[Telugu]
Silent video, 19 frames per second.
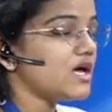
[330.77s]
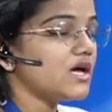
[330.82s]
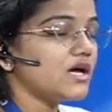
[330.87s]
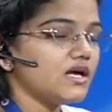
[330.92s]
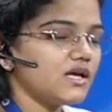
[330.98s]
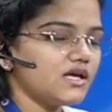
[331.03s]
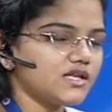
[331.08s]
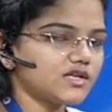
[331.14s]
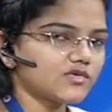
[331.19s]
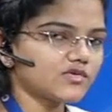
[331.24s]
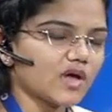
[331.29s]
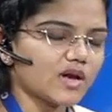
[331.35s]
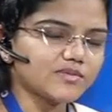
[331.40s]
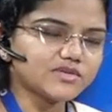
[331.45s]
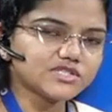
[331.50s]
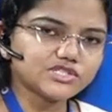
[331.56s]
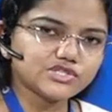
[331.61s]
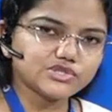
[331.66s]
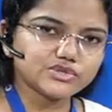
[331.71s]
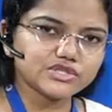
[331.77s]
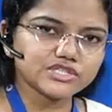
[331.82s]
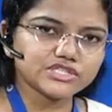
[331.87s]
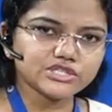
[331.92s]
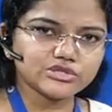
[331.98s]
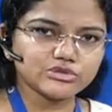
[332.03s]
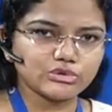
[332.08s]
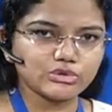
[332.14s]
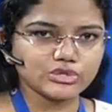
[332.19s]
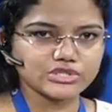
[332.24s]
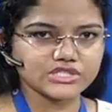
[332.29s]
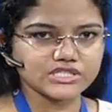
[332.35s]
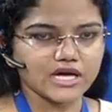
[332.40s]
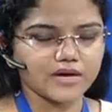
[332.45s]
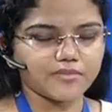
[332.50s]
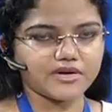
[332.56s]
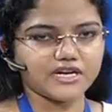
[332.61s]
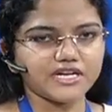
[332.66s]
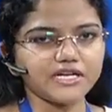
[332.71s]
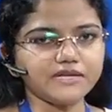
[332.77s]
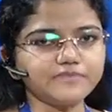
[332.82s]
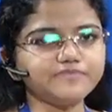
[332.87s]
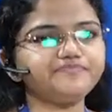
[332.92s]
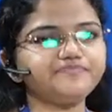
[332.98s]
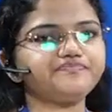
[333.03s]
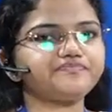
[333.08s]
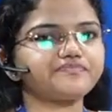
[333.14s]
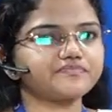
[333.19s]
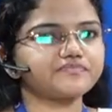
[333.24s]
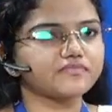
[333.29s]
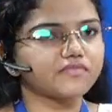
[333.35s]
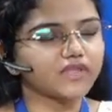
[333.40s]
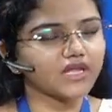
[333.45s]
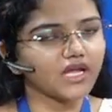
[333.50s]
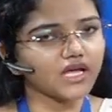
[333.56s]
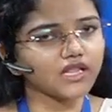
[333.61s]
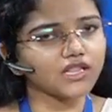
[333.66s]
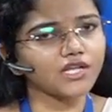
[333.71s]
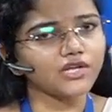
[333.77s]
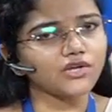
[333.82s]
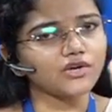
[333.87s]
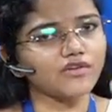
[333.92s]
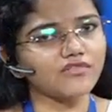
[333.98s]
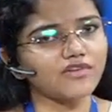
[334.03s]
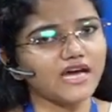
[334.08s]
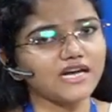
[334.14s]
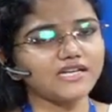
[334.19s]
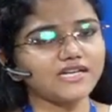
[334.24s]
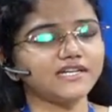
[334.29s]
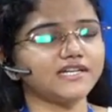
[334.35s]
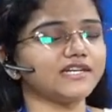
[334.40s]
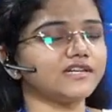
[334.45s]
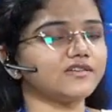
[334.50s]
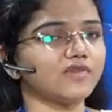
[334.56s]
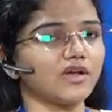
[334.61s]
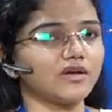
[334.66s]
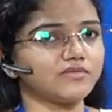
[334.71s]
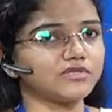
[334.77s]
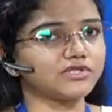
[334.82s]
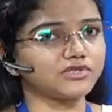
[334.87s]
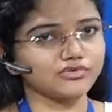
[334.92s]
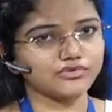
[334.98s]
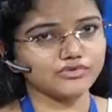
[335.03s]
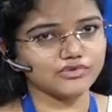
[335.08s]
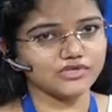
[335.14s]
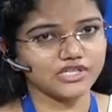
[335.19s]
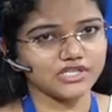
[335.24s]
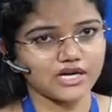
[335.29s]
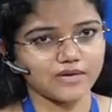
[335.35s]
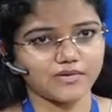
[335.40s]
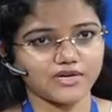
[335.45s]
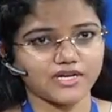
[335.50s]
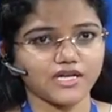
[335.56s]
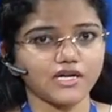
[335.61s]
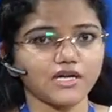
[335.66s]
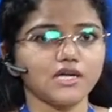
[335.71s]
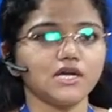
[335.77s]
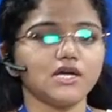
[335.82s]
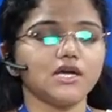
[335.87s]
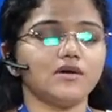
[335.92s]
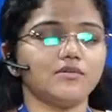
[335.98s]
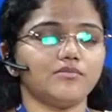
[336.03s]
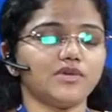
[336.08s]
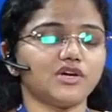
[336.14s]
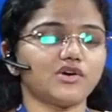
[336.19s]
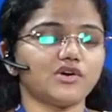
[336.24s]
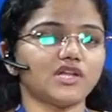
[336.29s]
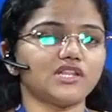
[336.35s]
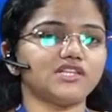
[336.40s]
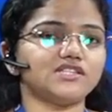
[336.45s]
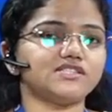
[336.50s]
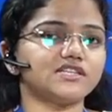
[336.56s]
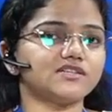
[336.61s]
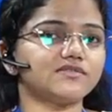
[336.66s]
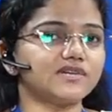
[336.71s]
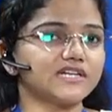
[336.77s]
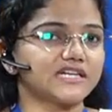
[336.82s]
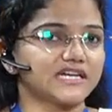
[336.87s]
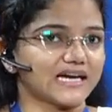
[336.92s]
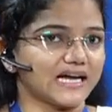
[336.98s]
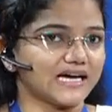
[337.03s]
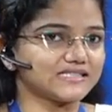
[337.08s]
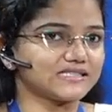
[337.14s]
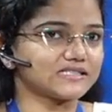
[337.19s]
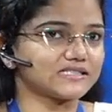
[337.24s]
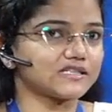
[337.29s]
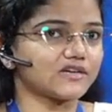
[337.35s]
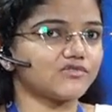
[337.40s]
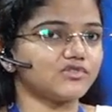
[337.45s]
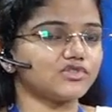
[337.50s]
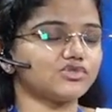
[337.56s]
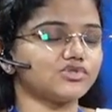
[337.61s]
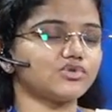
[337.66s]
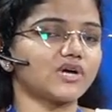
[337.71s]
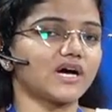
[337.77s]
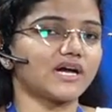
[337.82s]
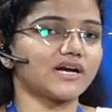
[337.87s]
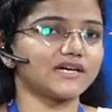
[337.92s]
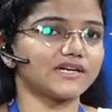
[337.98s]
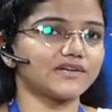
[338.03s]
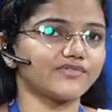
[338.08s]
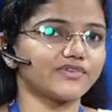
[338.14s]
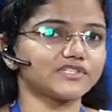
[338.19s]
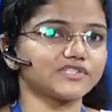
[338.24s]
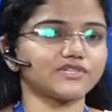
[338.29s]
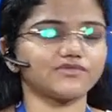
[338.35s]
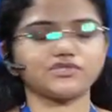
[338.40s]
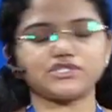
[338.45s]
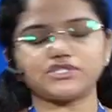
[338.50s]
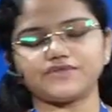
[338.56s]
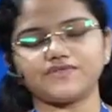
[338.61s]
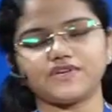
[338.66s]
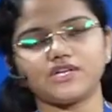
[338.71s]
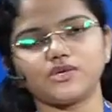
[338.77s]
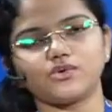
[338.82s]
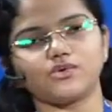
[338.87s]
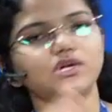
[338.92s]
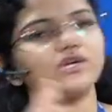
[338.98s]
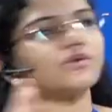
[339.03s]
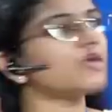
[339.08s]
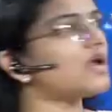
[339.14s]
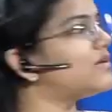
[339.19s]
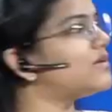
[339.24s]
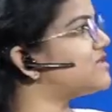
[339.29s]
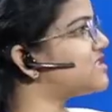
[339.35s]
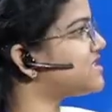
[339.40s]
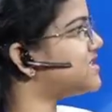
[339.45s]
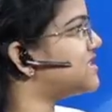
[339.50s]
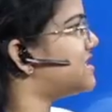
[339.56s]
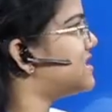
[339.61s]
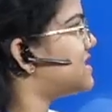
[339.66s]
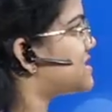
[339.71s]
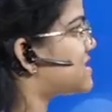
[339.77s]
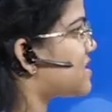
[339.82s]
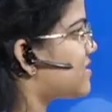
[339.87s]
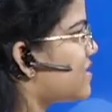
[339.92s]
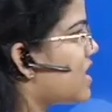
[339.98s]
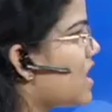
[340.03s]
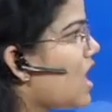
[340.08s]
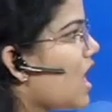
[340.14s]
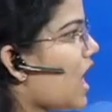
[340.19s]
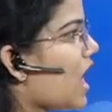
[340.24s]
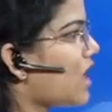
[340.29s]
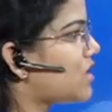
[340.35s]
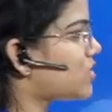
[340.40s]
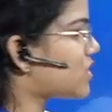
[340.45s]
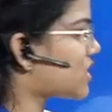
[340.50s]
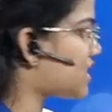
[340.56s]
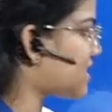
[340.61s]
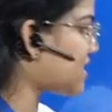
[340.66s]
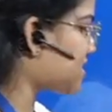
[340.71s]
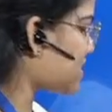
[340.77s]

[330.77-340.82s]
ఇది ట్వెల్వ్ మంత్స్ డ్యూరేషన్ కోర్స్ కాబట్టి దీని యొక్క వ్యాలిడిటీ ట్వెల్వ్ మంత్స్ ఉంటుంది కాబట్టి మీకు అందించేటువంటి క్లాసెస్ అవ్వచ్చు కరెంట్ అఫైర్స్ అవ్వచ్చు ఇవన్నీ కూడా ట్వెల్వ్ మంత్స్ డీల్ ఇస్తాం అదొక్కటి